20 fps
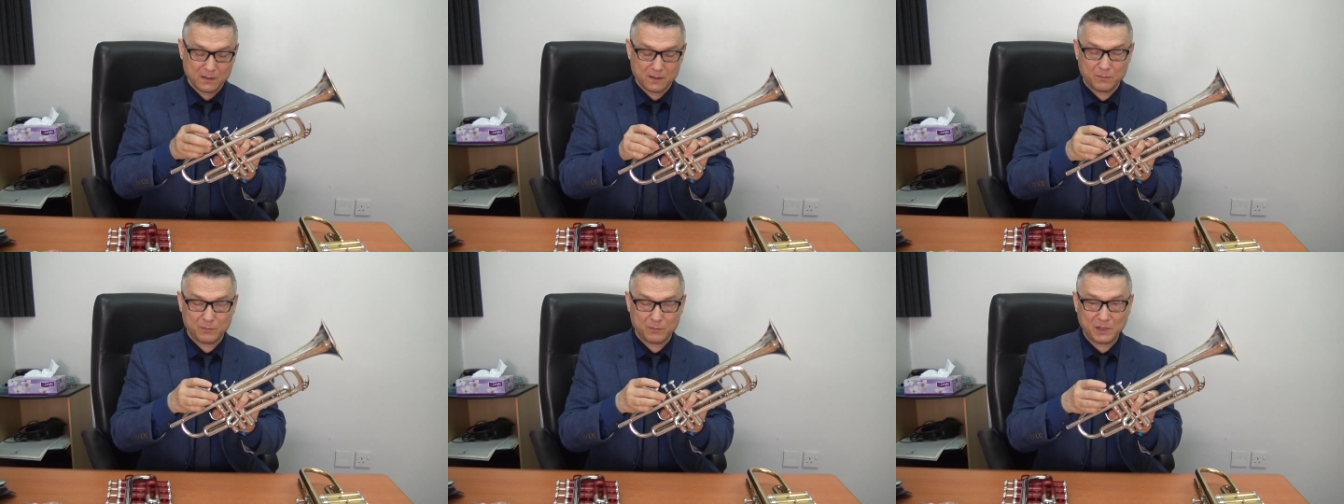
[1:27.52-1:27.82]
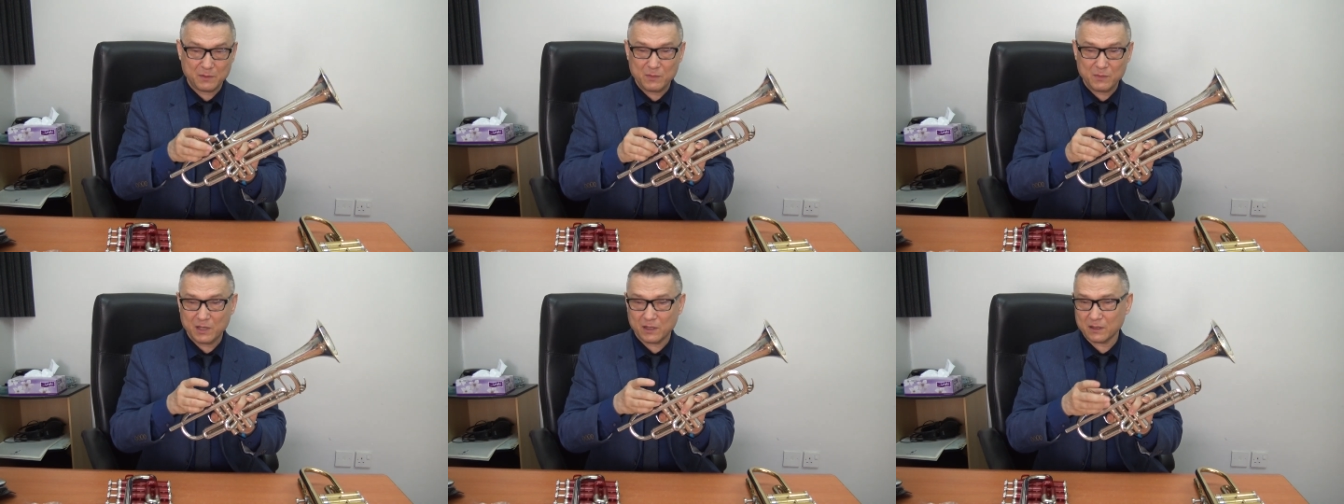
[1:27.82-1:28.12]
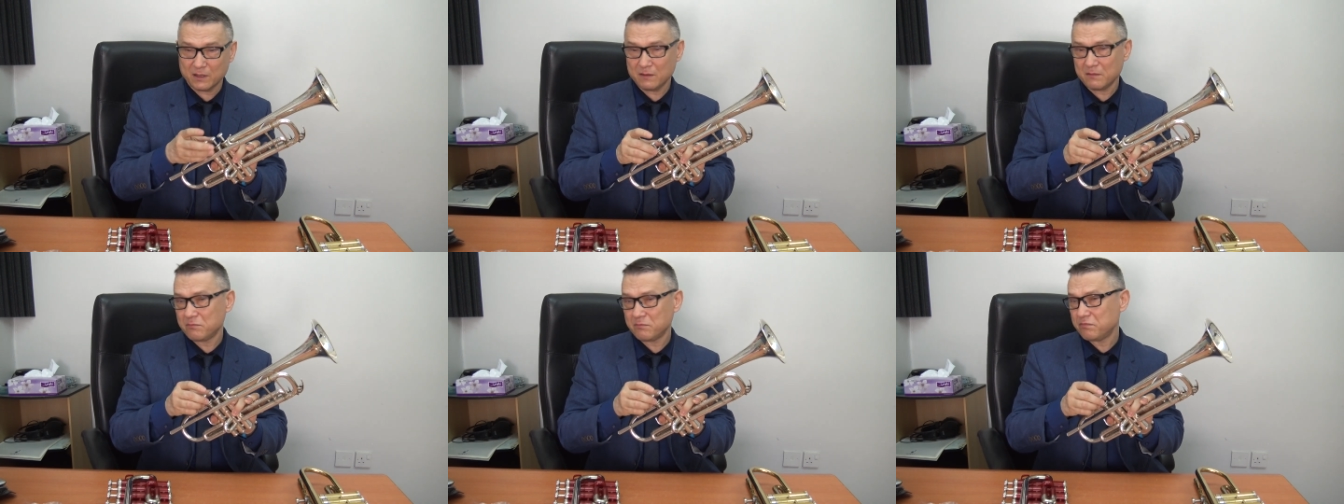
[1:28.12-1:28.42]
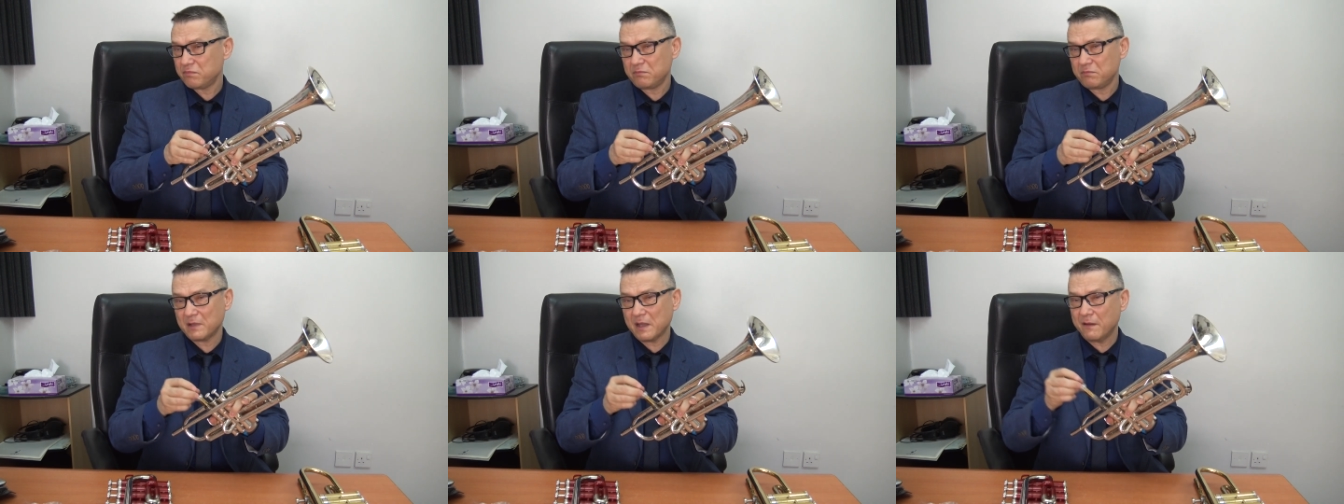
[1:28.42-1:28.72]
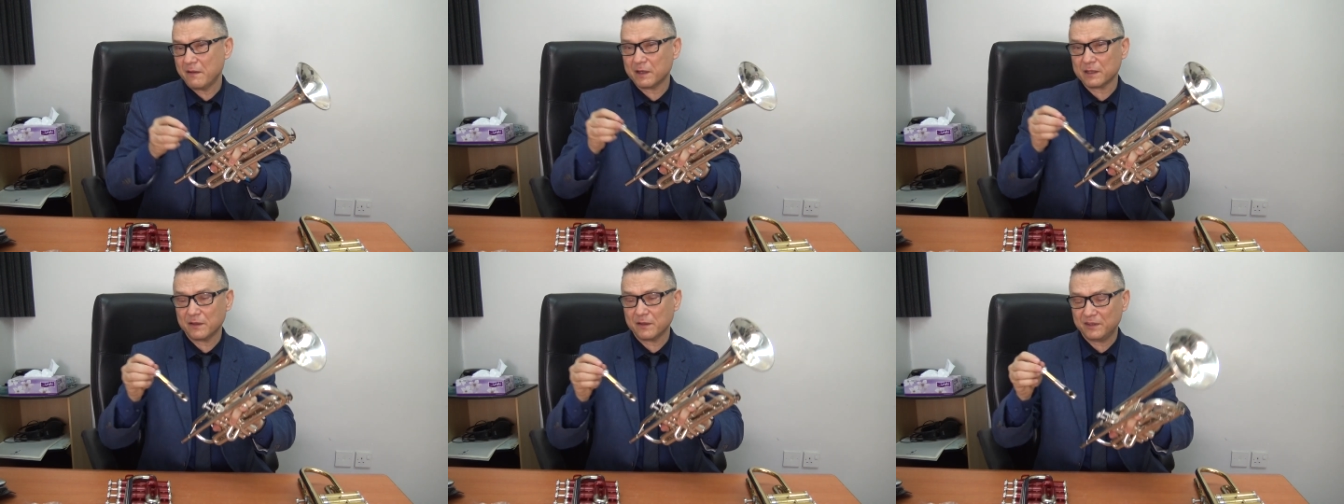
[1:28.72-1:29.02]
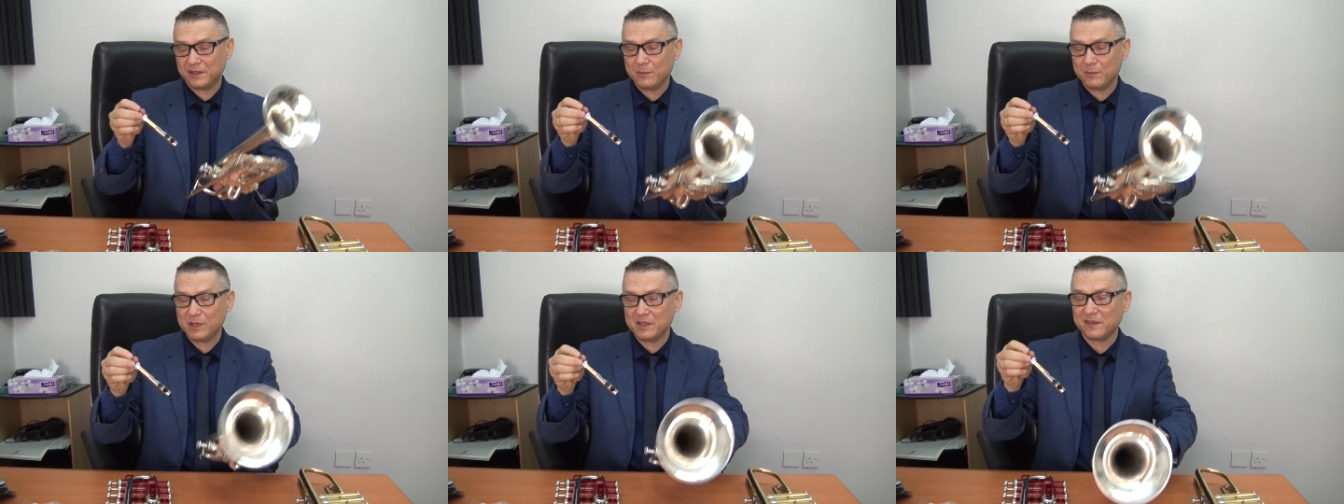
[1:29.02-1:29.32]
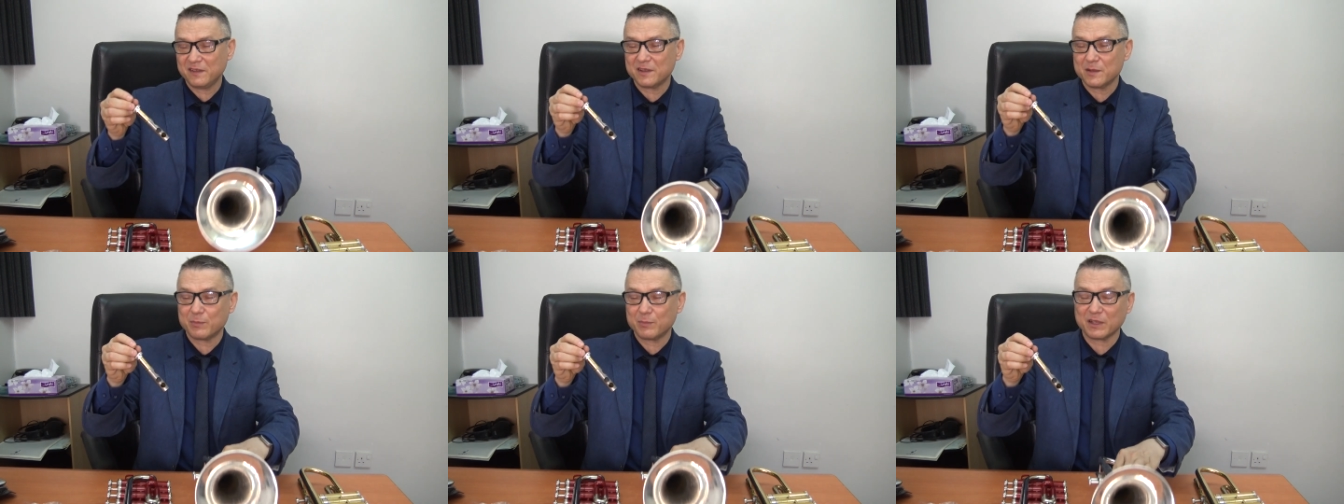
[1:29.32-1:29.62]
Примерно, наверное, в
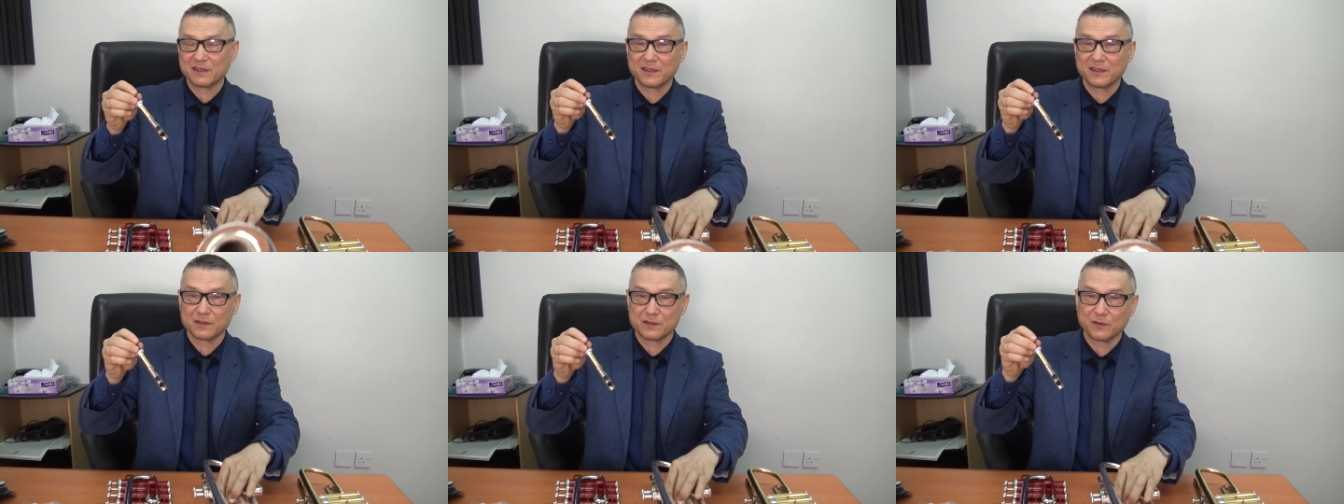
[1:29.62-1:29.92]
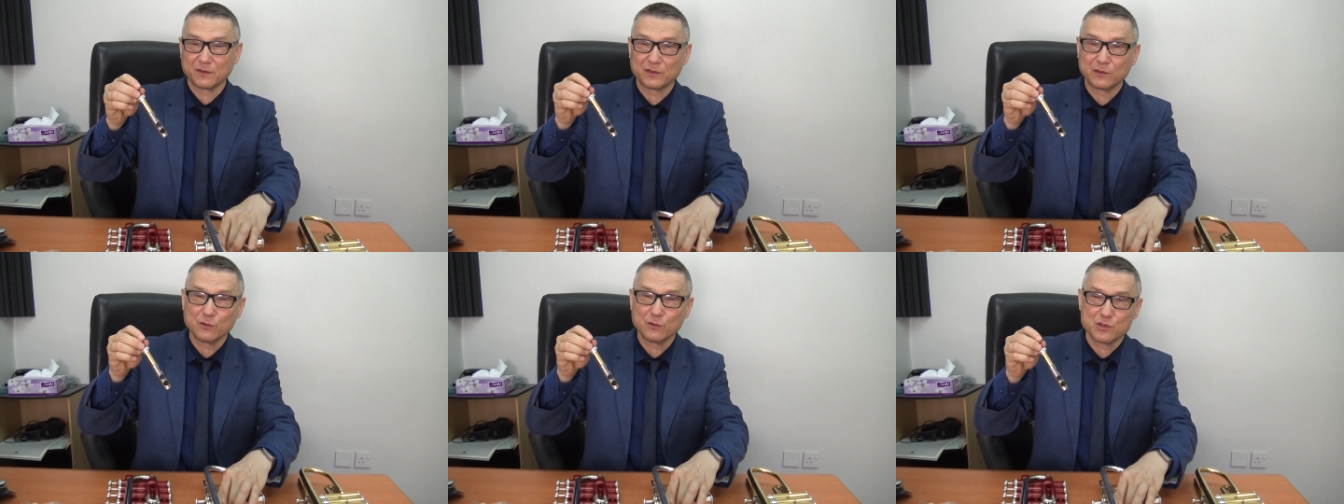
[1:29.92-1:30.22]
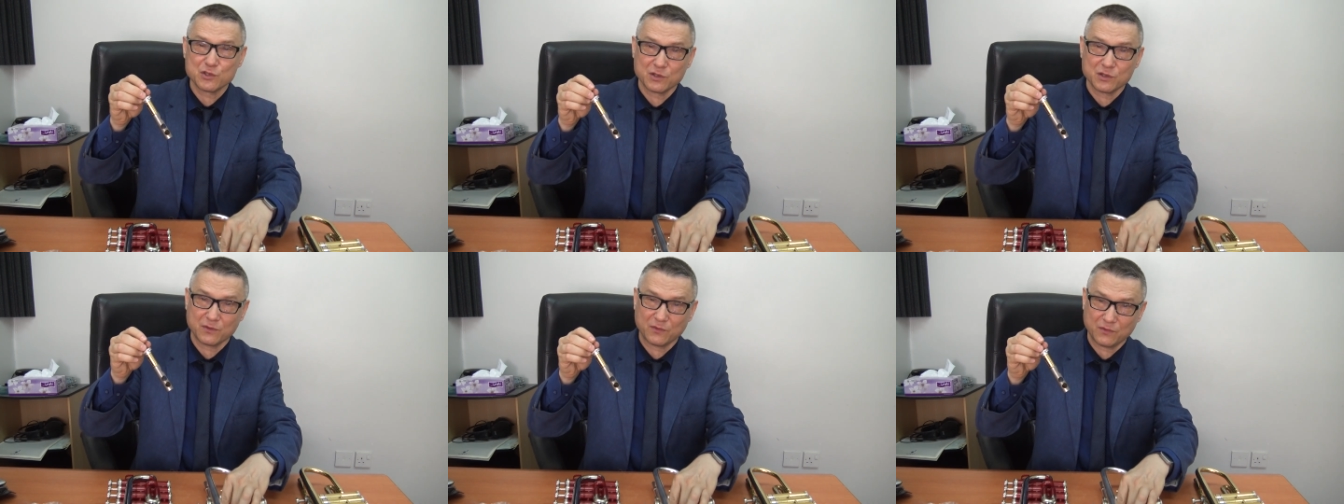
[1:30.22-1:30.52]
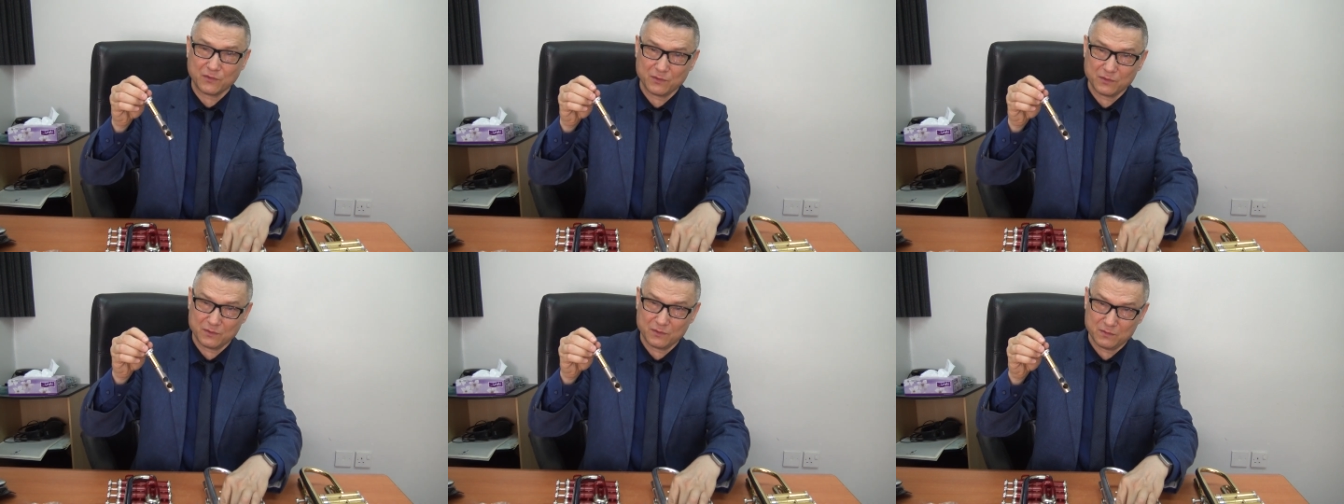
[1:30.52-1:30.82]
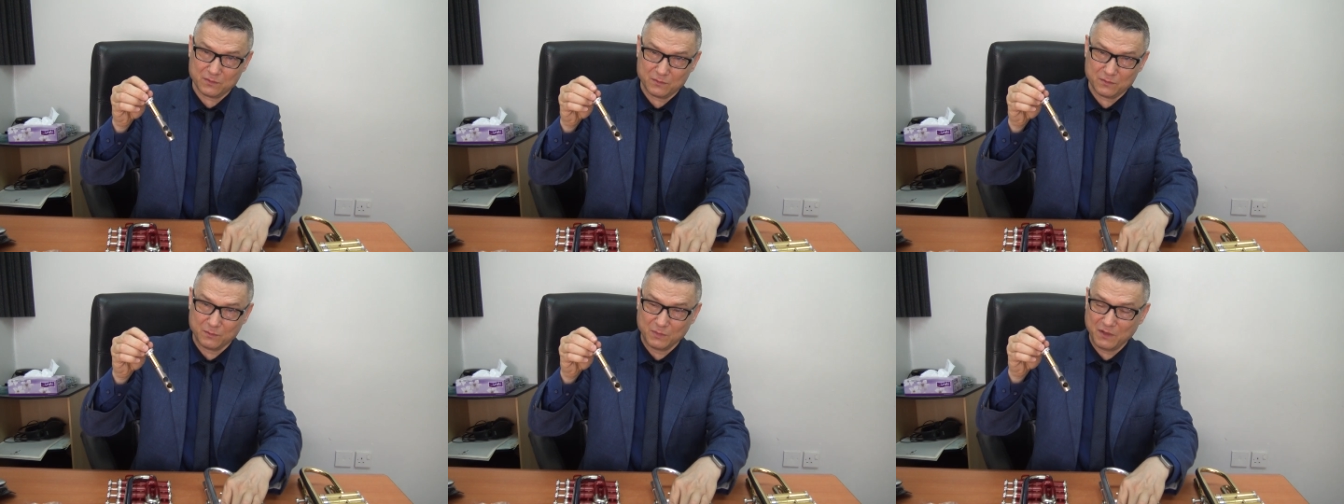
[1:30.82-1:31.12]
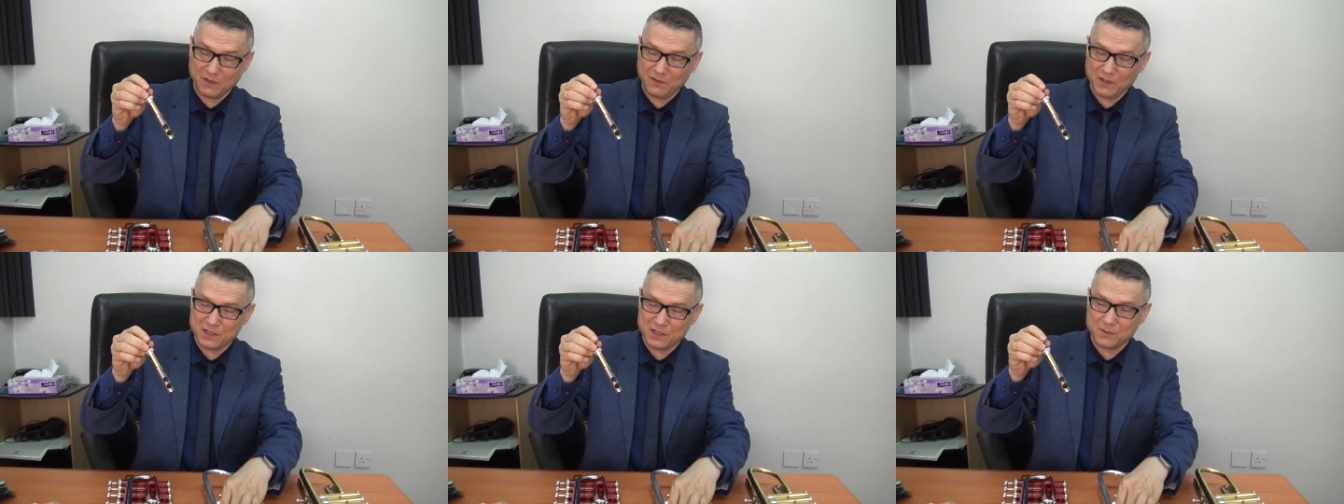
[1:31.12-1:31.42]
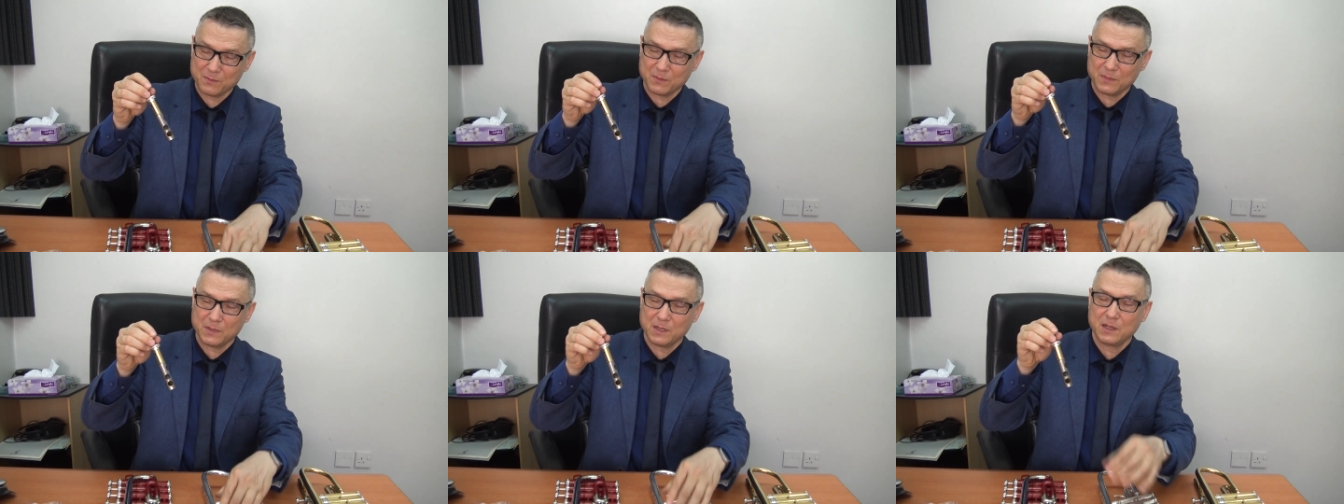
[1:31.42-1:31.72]
70% случаев мы
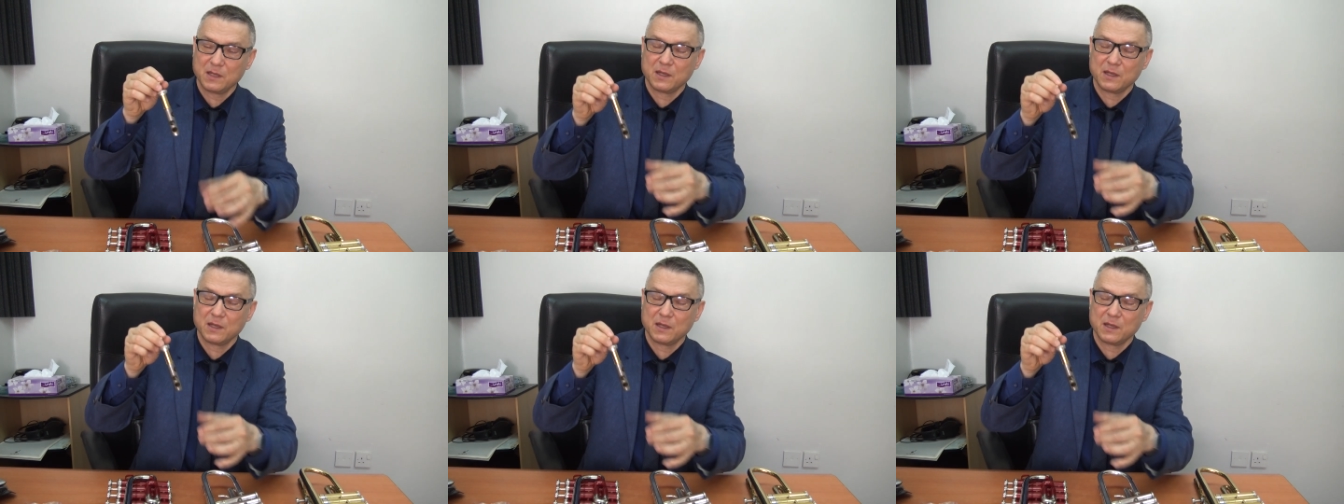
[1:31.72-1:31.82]
видим,